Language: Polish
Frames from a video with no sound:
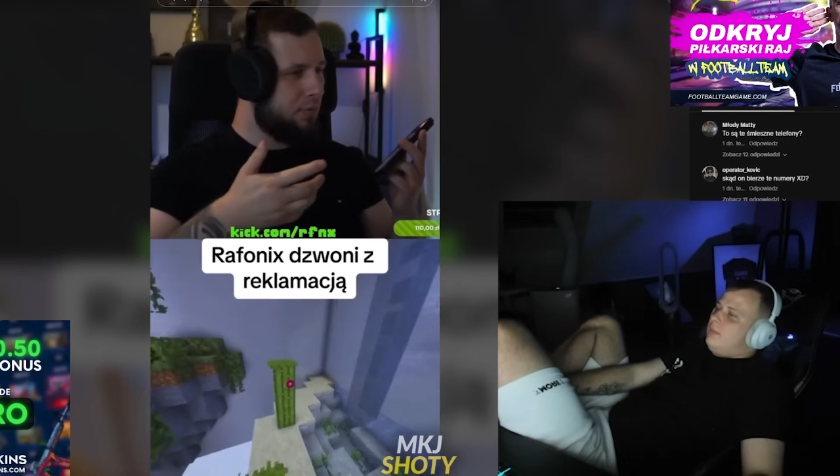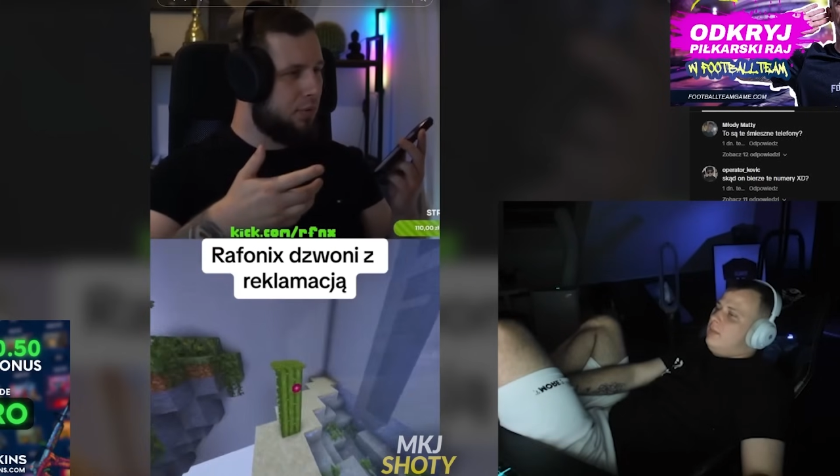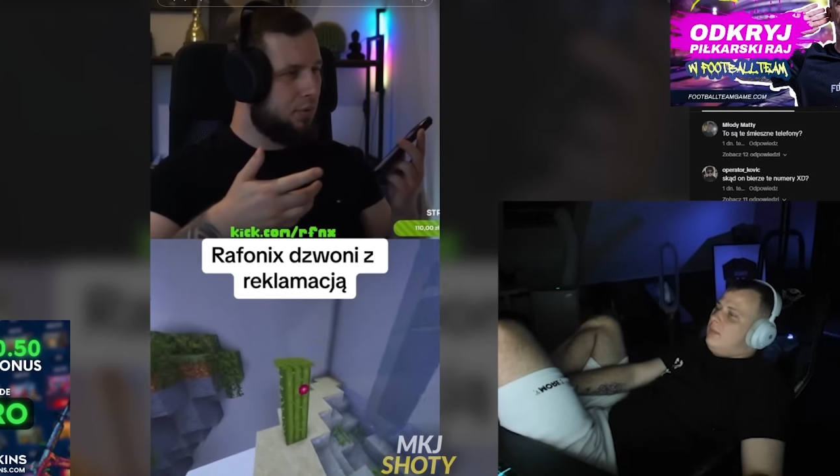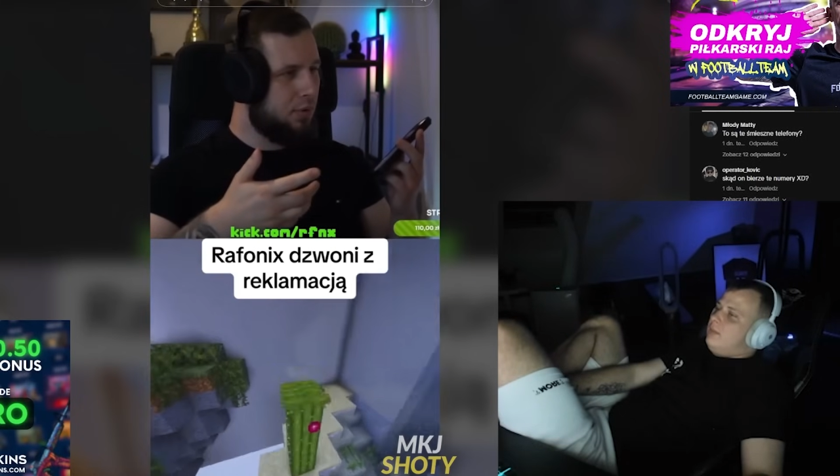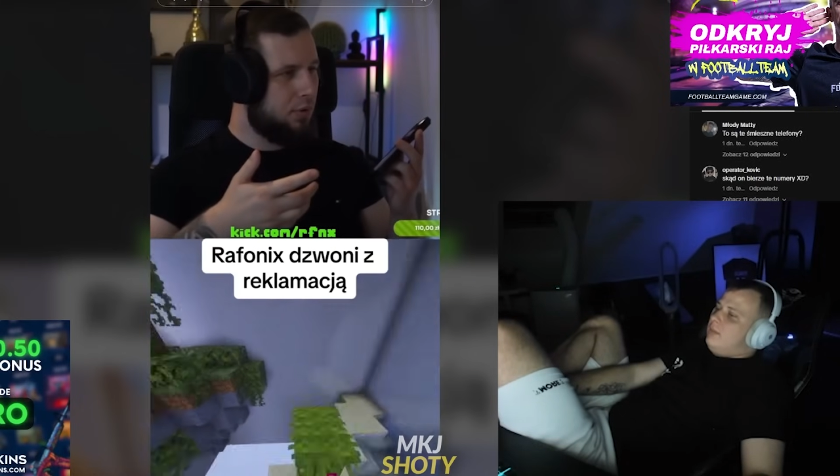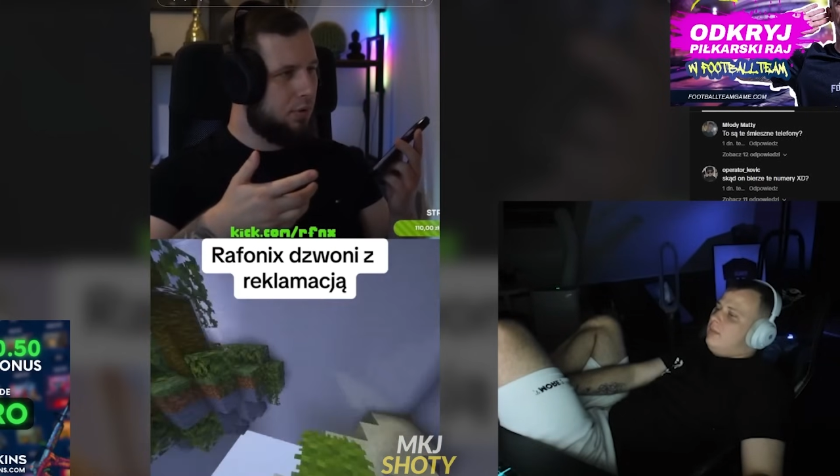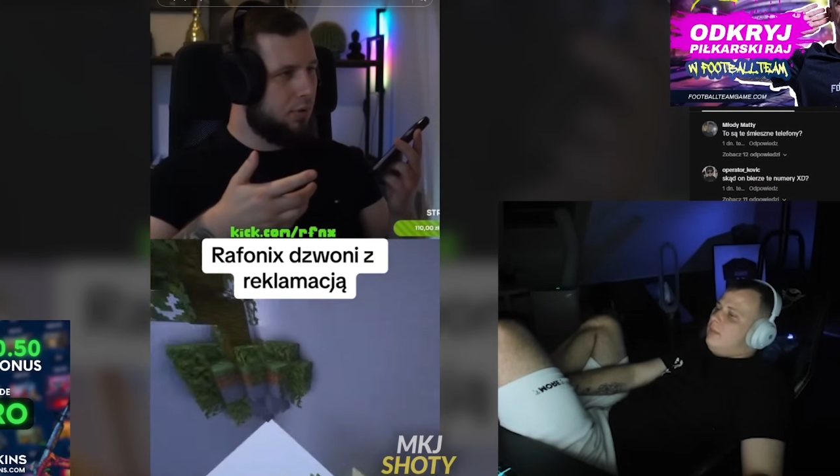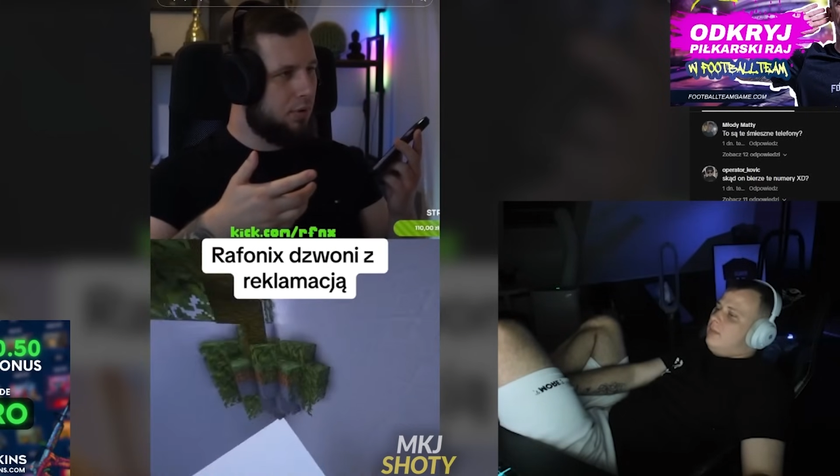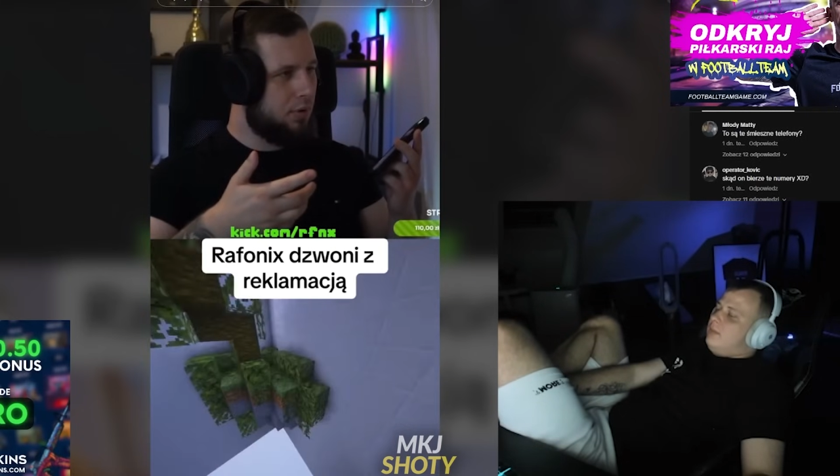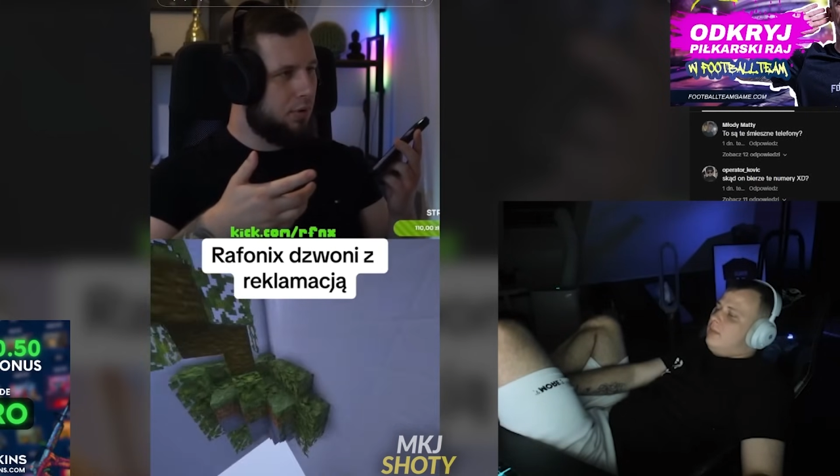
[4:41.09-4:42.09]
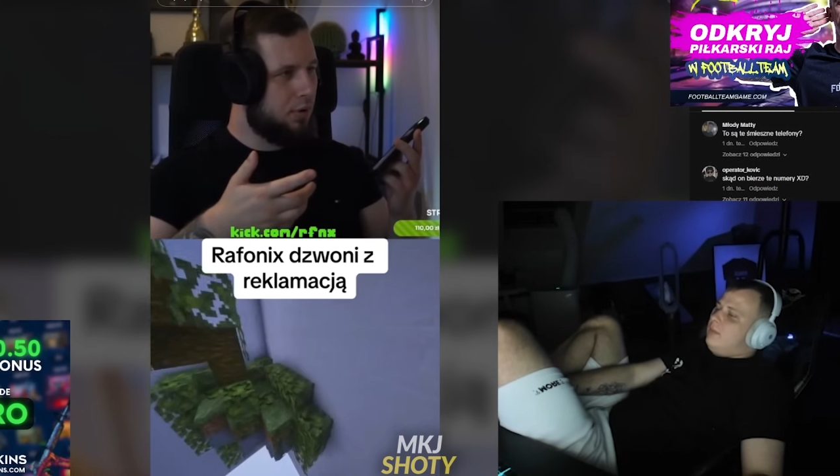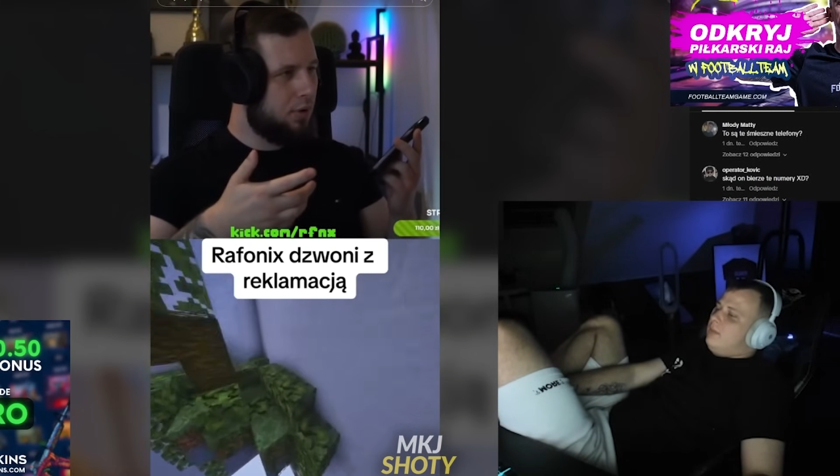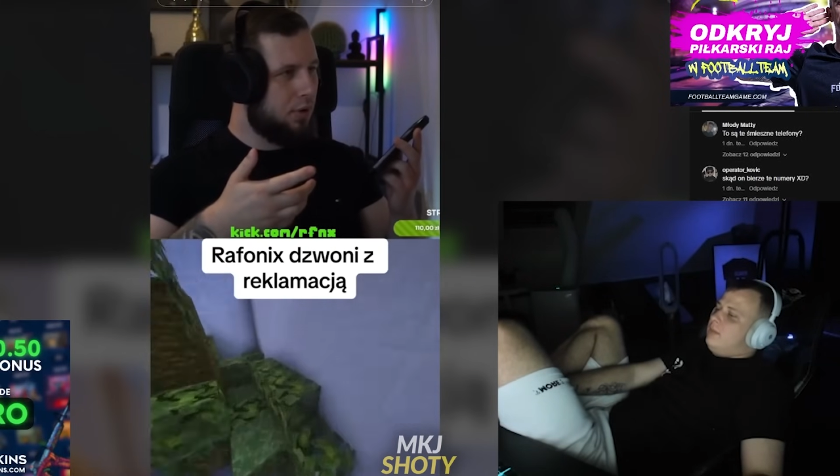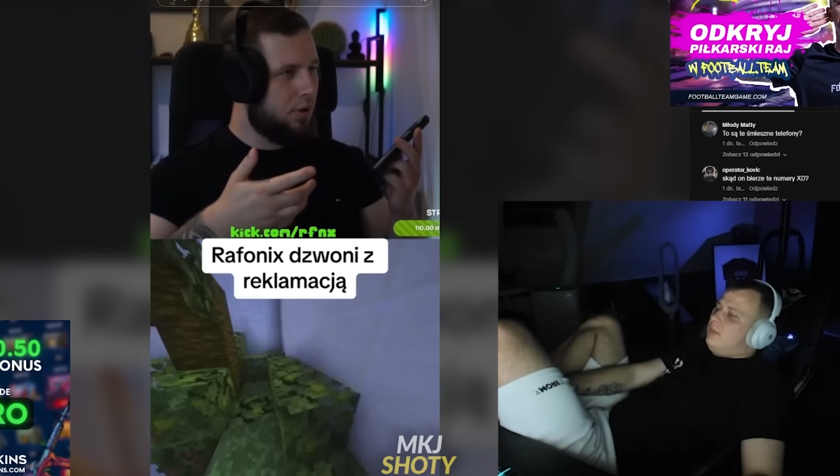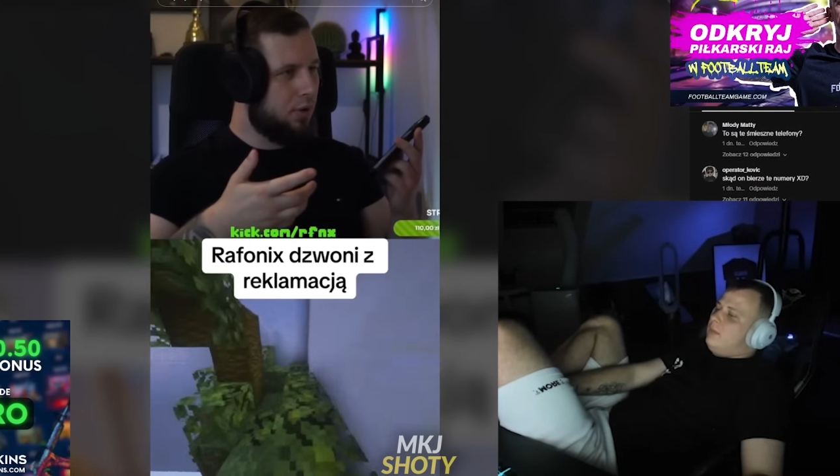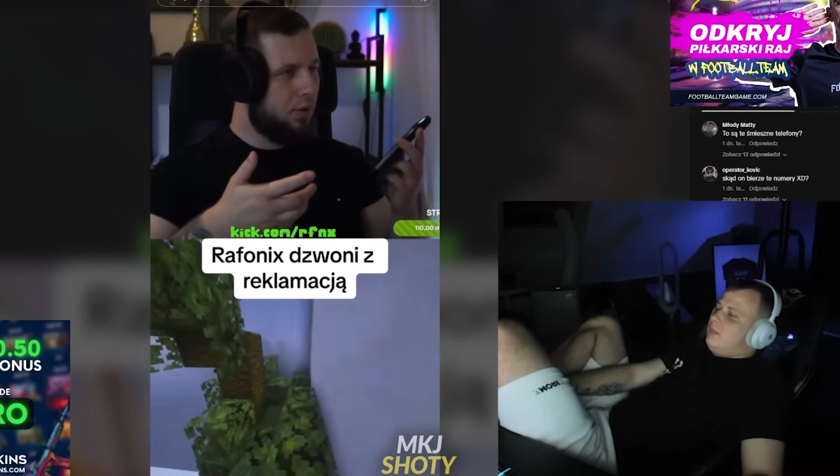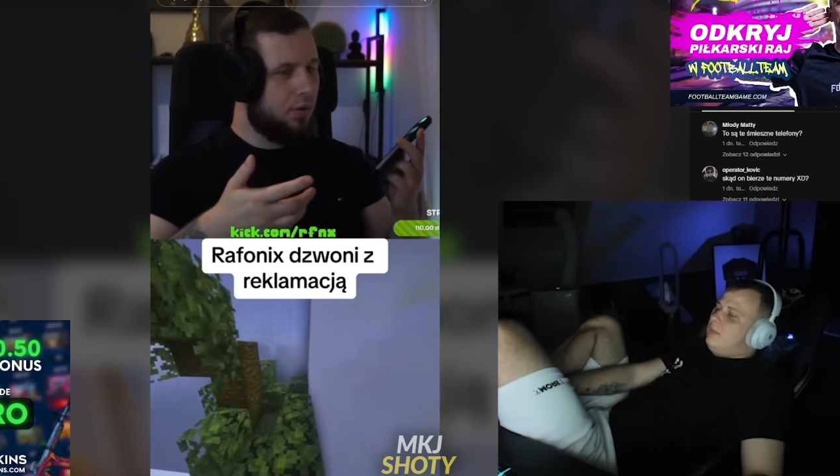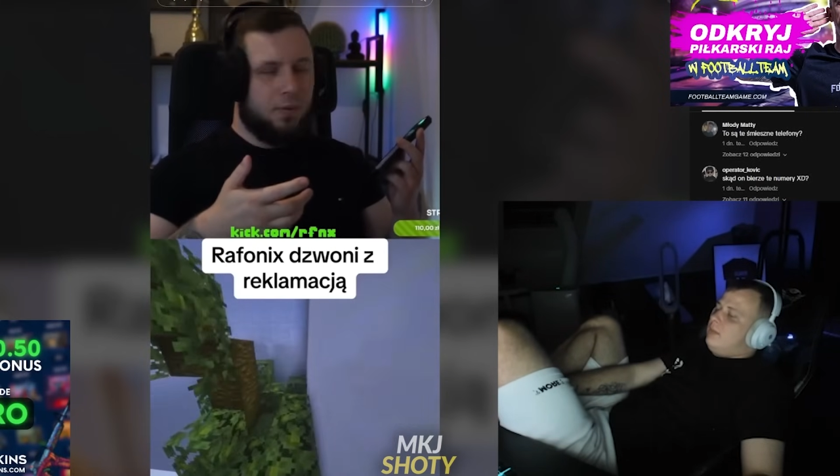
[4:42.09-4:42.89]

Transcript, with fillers: Jebnięty w kalendarz,